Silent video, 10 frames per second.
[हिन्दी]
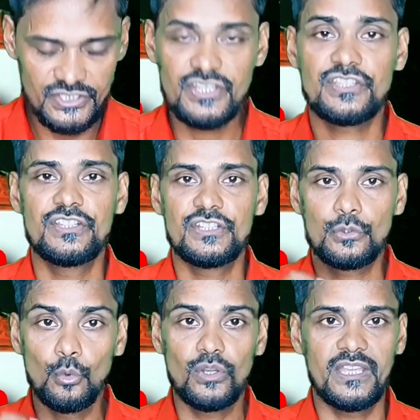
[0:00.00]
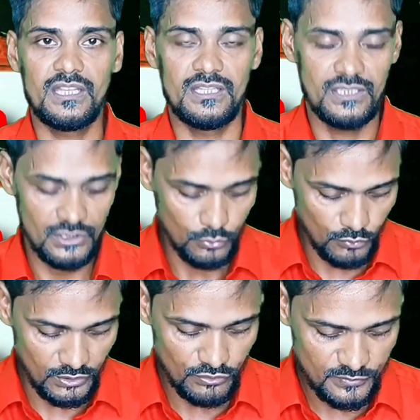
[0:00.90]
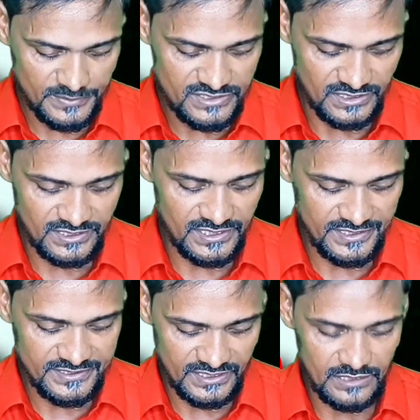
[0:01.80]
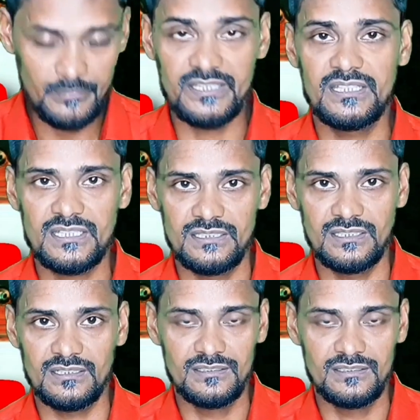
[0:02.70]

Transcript: 62 के व्यू इस पर चले गए ग्यारह महीने के